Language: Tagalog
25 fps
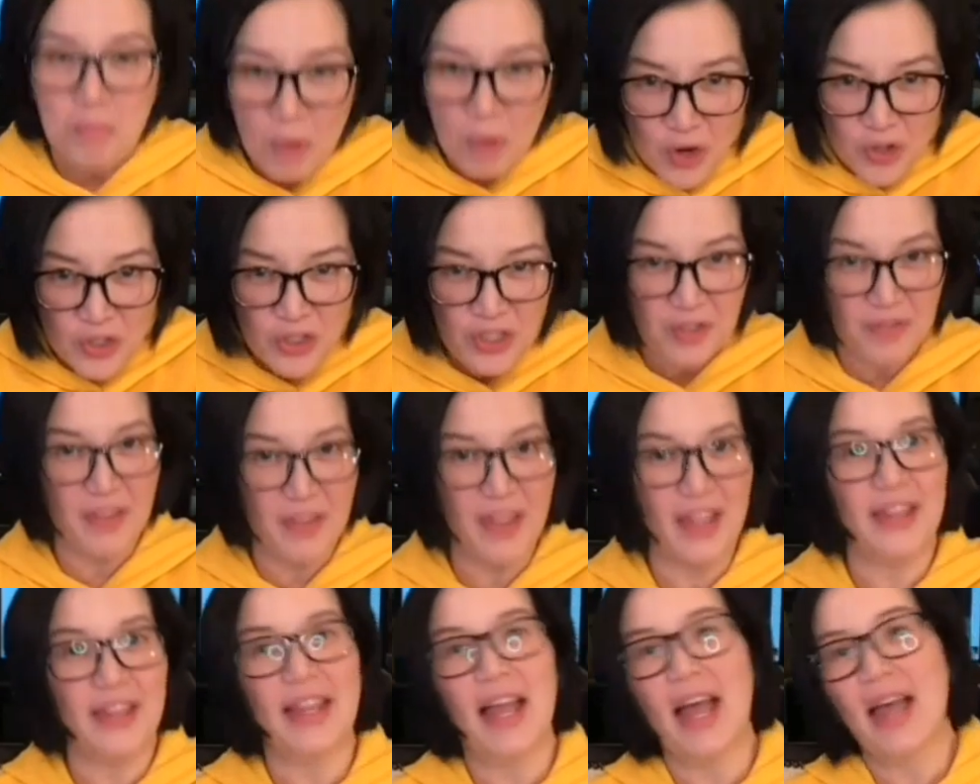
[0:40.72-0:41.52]
Most
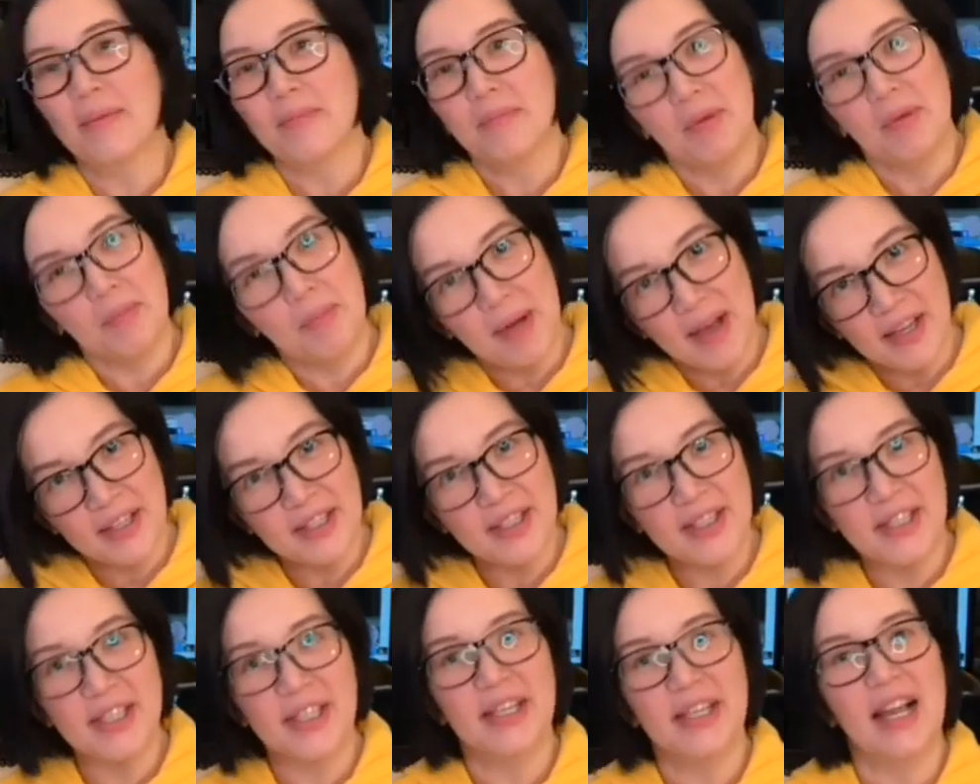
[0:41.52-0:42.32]
of the time,
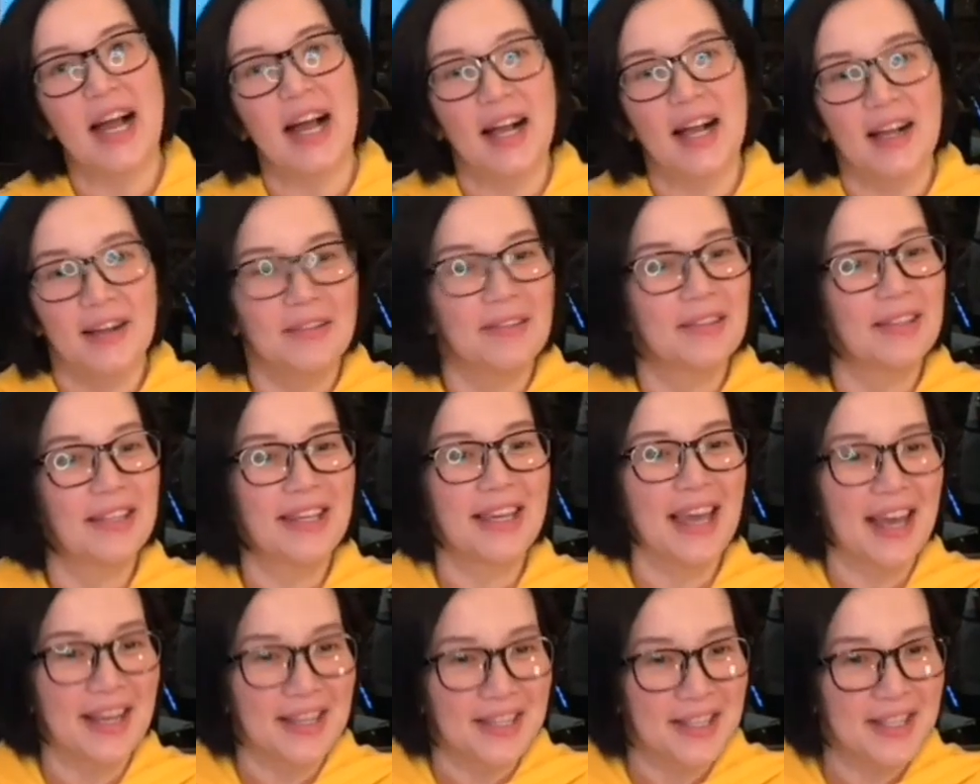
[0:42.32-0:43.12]
mabait sila.
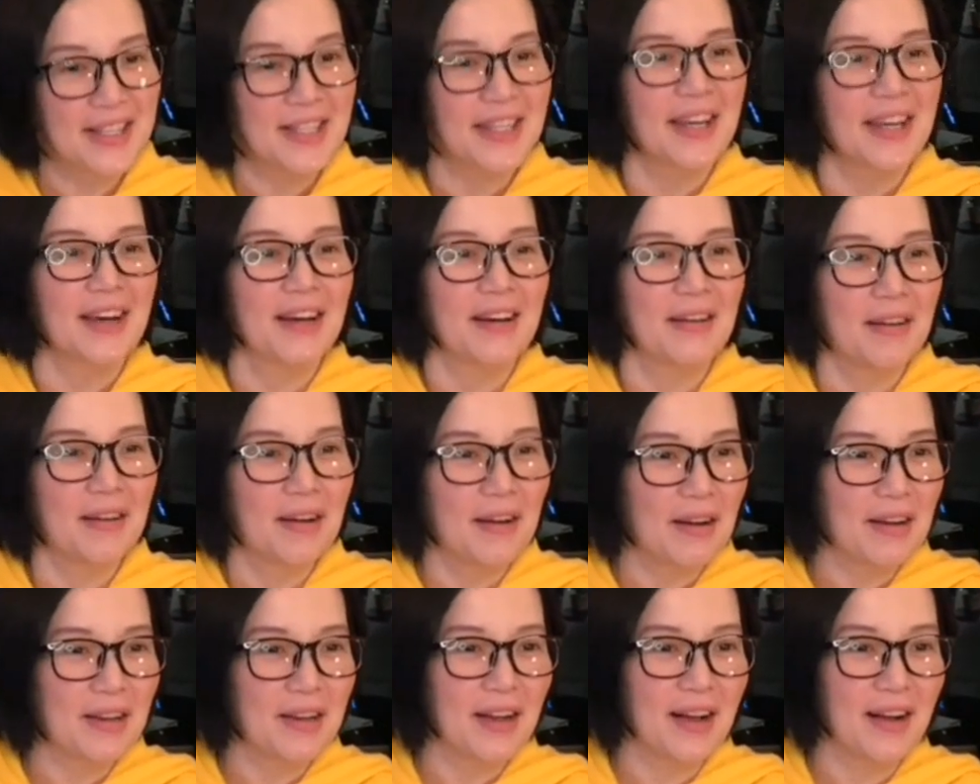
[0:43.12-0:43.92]
Yes.
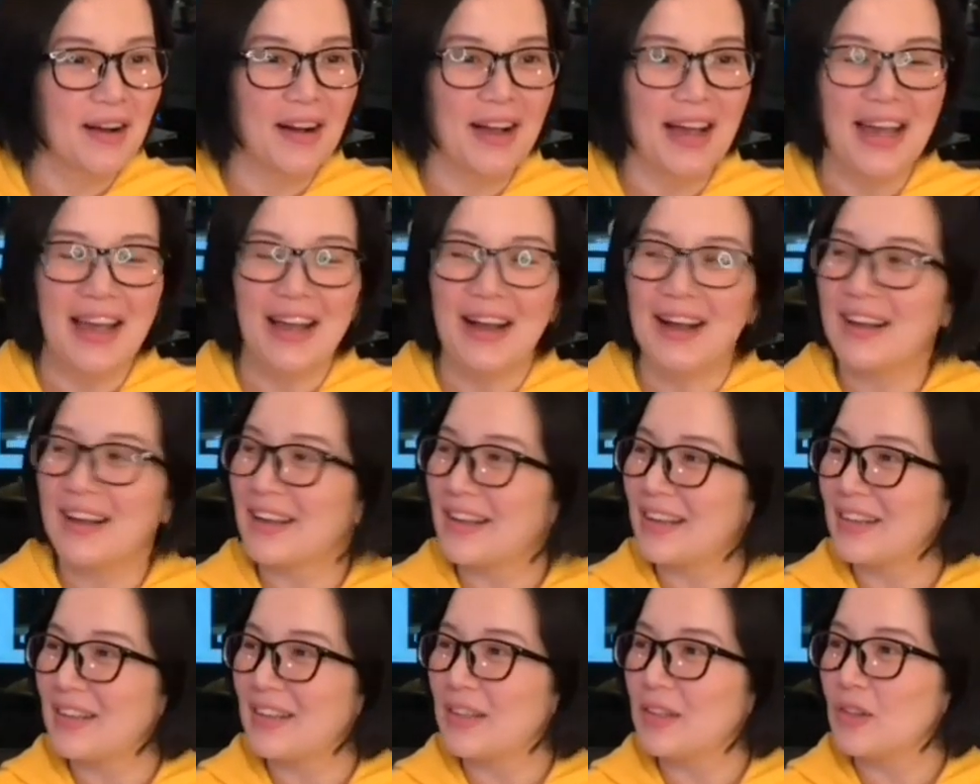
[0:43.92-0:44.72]
Uh,
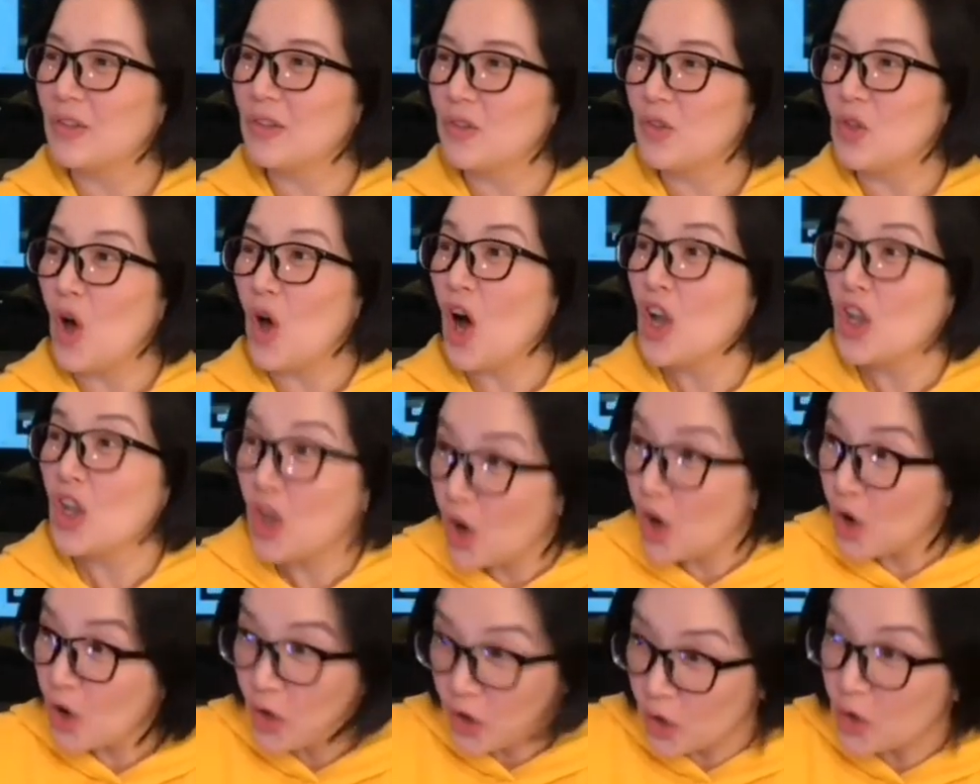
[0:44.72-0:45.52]
what? No,
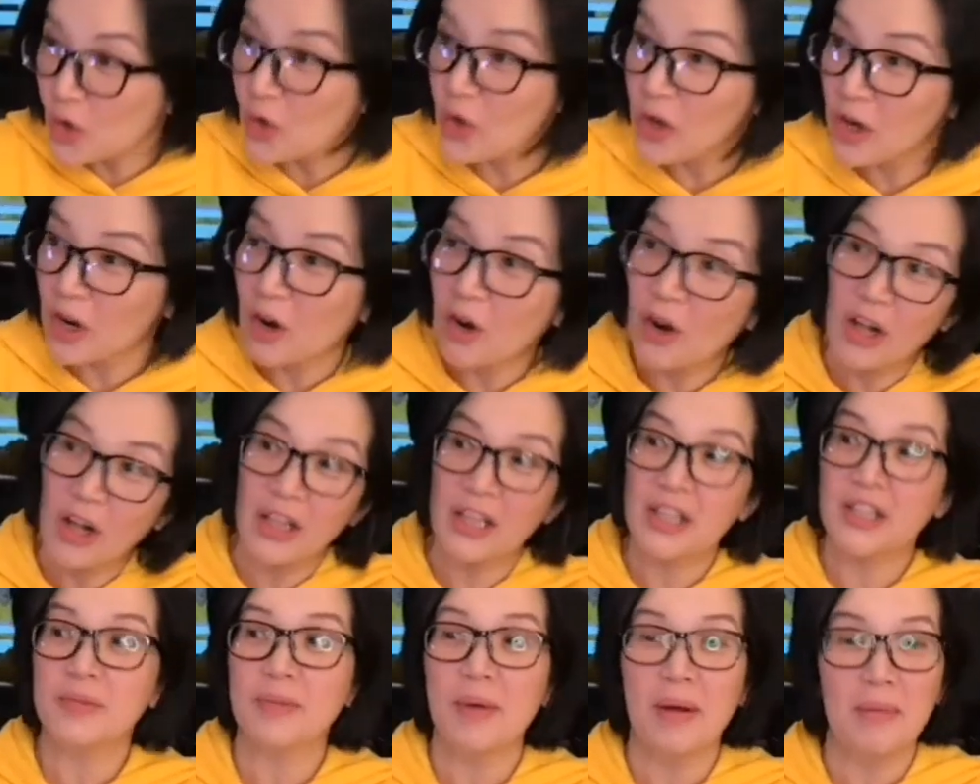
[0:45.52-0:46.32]
you you you're
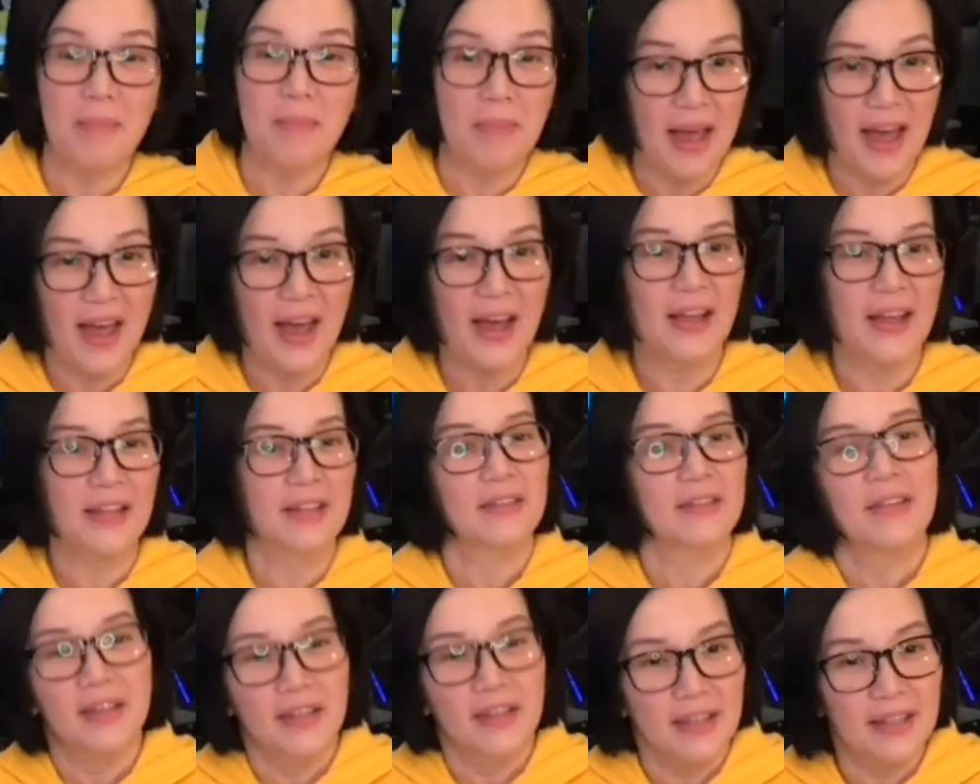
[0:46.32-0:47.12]
always
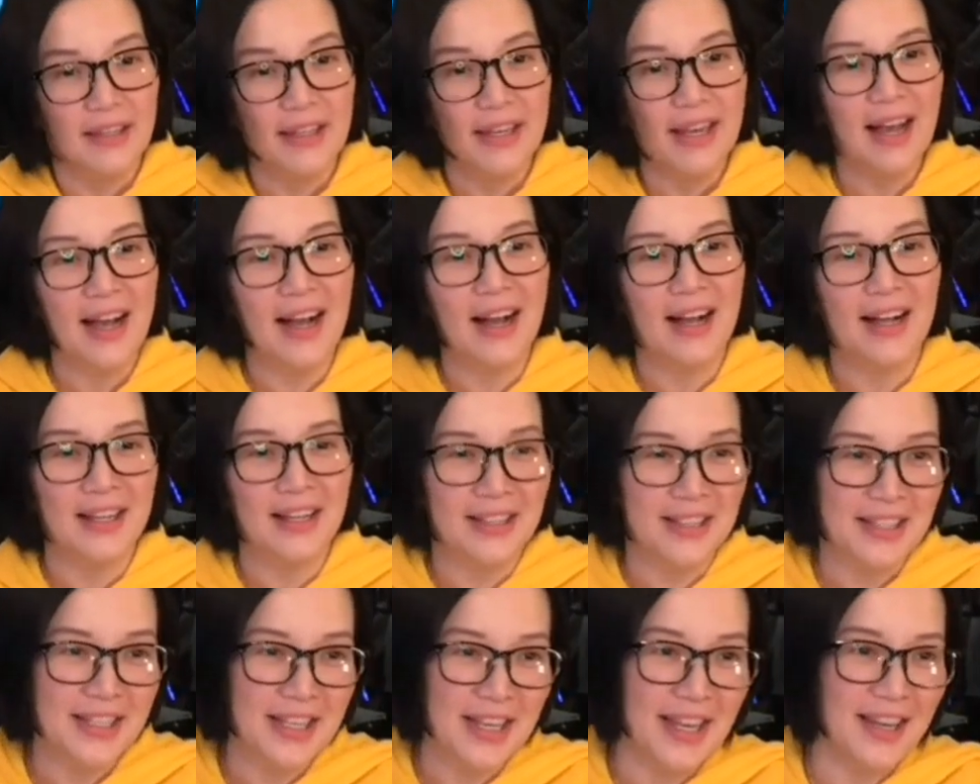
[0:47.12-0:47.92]
mabait.
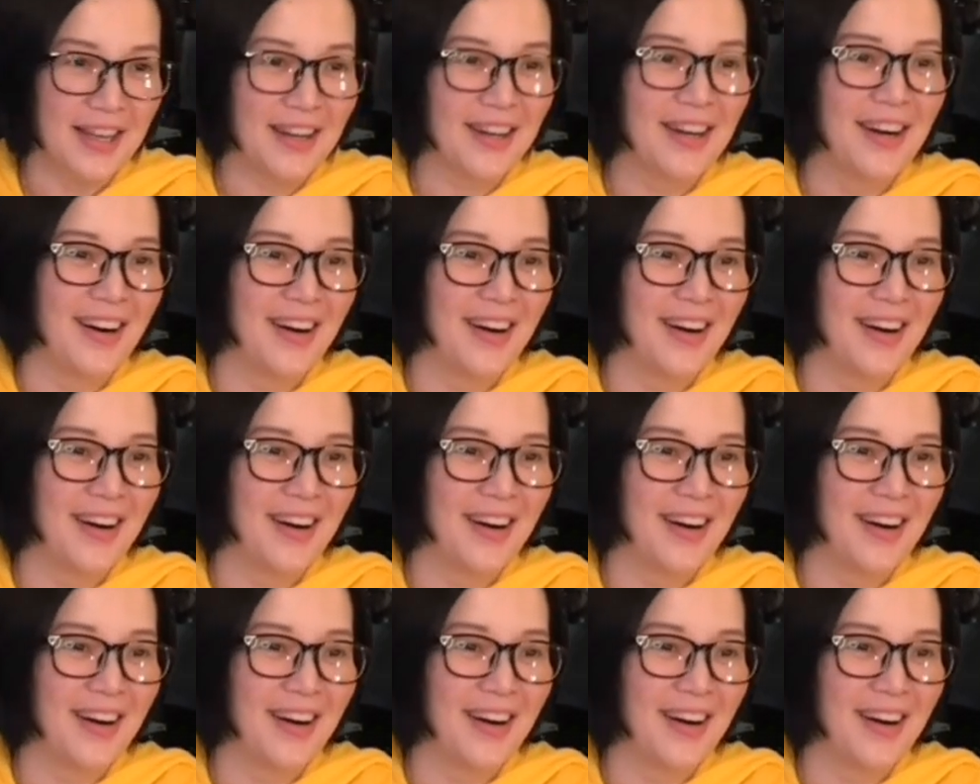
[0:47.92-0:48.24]
Yeah, see.